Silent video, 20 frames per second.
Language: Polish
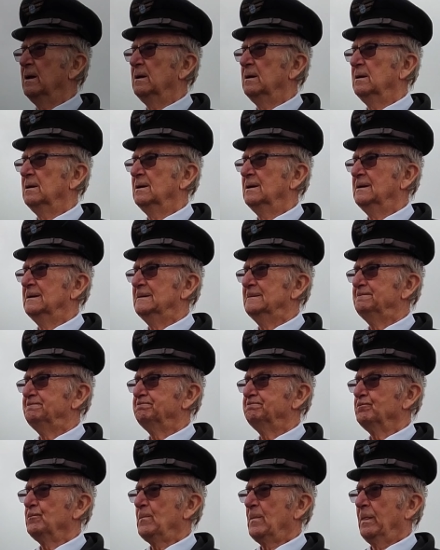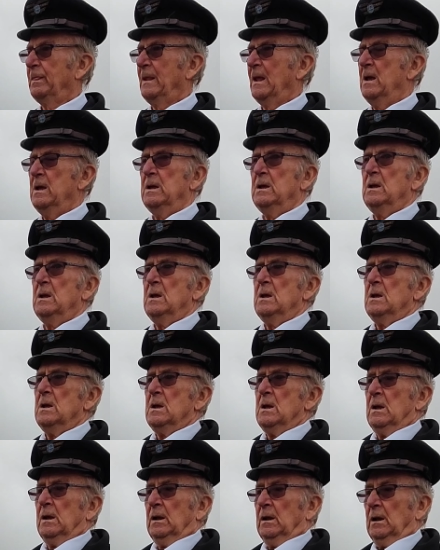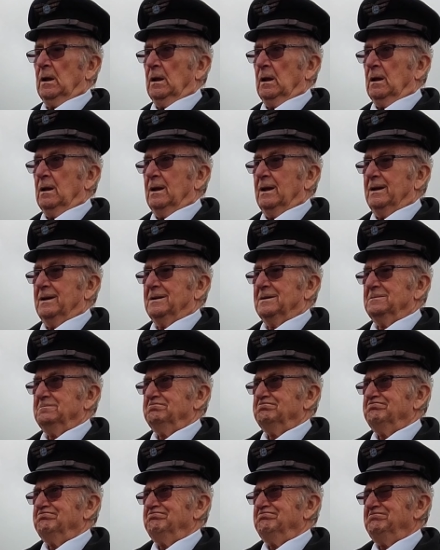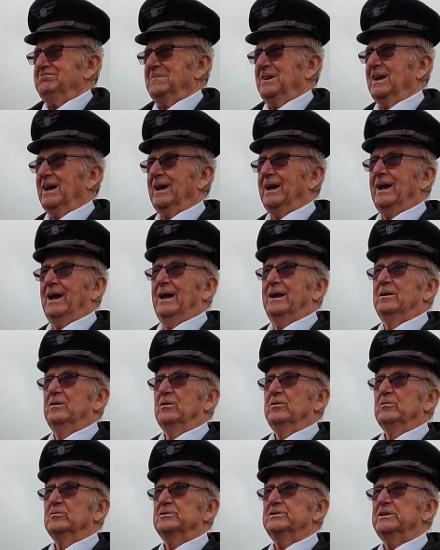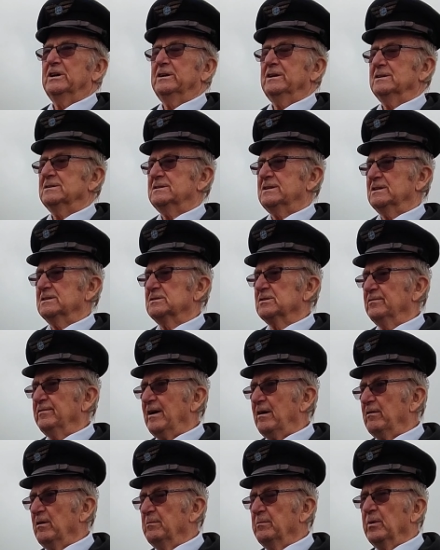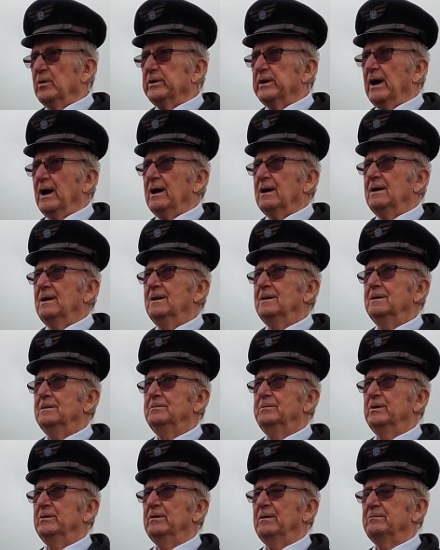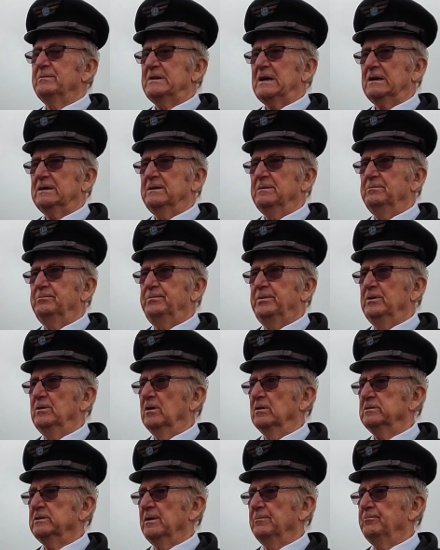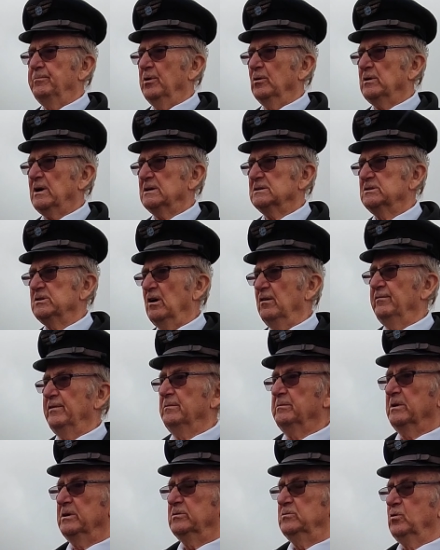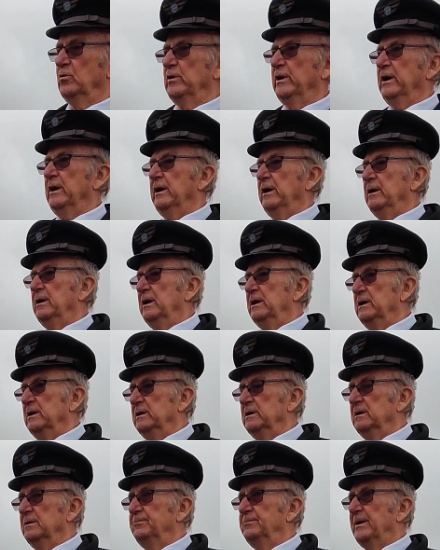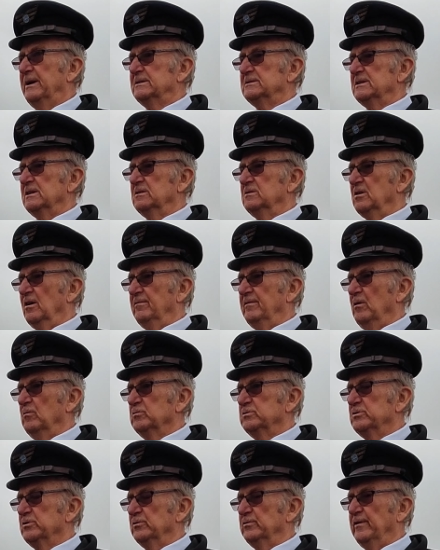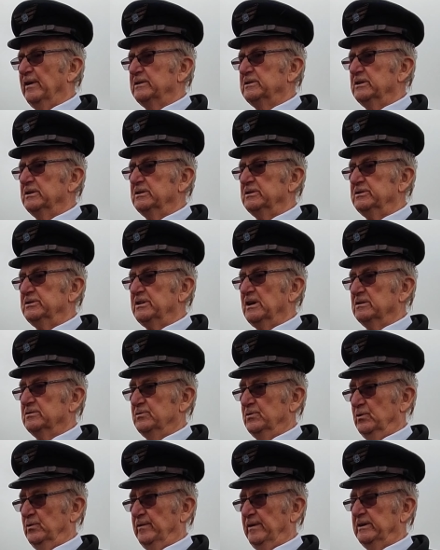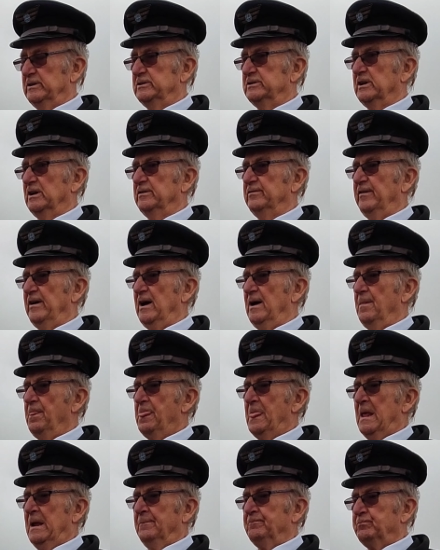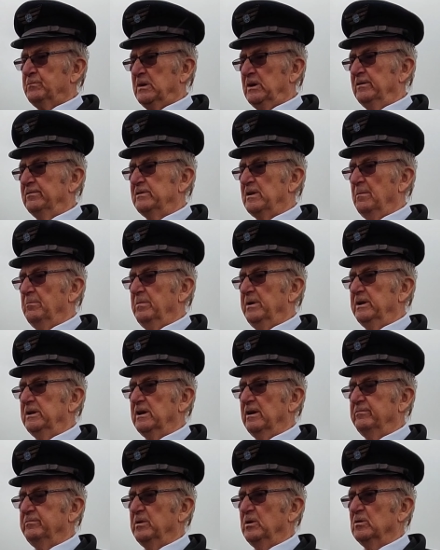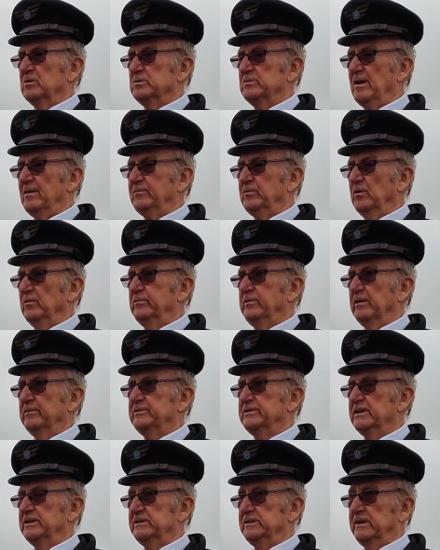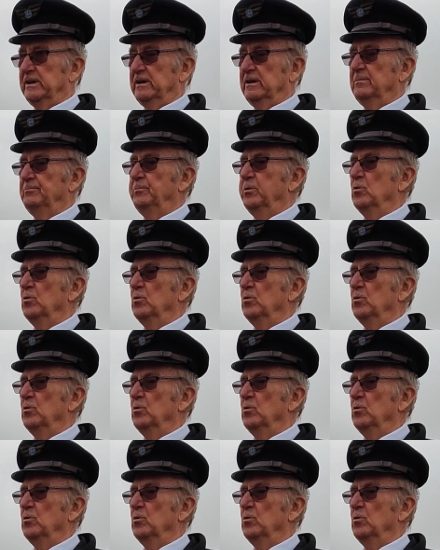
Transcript: był taki bezproblemowy? Stresował się pan troszeczkę? Nie, no już się nie stresowałem, bo ja byłem takim pilotem pokazowym, który y, prezentował Su-20, Su-22 i w Dęblinie, w Mirosławcu, w tych wszystkich